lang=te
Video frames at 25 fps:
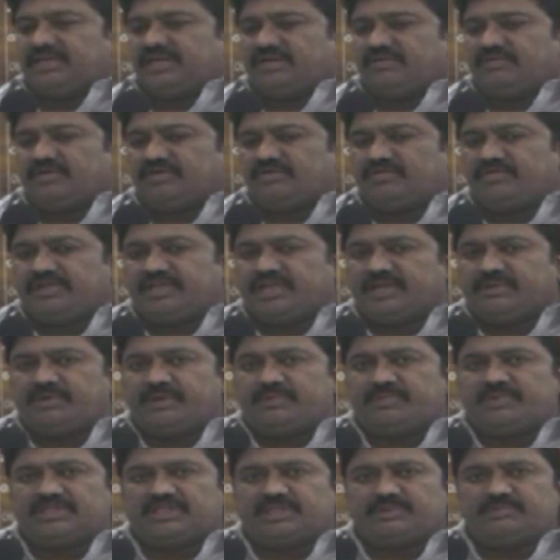గంటల వరకు ఎనభై
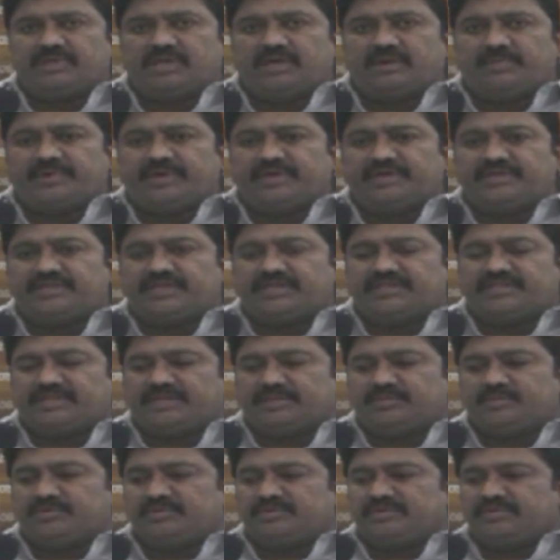మాత్రమే ఆపరేట్
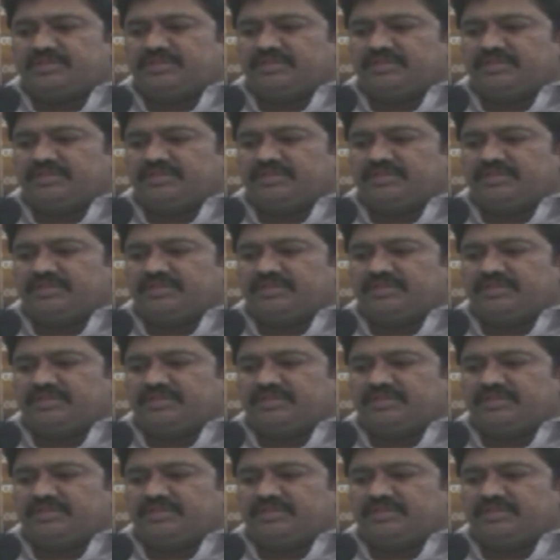చేశాము